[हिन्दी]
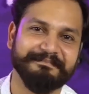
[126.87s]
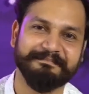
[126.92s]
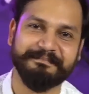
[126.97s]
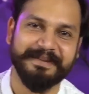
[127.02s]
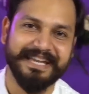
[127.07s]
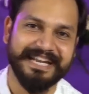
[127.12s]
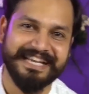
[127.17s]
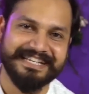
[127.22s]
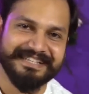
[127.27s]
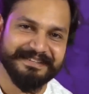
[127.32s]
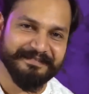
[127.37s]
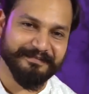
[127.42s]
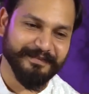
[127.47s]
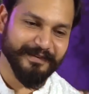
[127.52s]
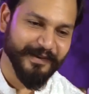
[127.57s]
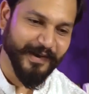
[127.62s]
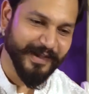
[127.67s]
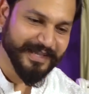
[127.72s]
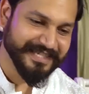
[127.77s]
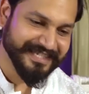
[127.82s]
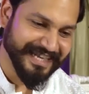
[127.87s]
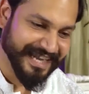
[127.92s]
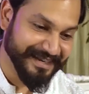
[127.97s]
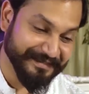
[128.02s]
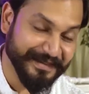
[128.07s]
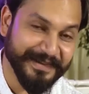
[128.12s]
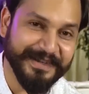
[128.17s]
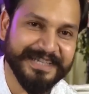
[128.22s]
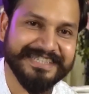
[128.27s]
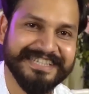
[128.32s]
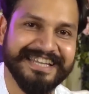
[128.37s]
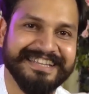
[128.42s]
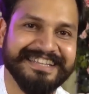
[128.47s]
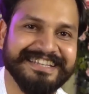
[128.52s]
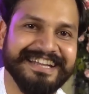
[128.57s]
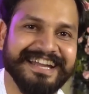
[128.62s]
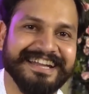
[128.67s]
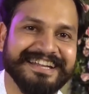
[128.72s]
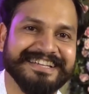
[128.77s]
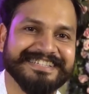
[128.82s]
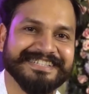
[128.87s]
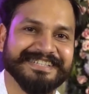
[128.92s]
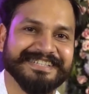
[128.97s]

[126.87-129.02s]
अब मेरे व्लॉग्स जानवरों के साथ नहीं आएंगे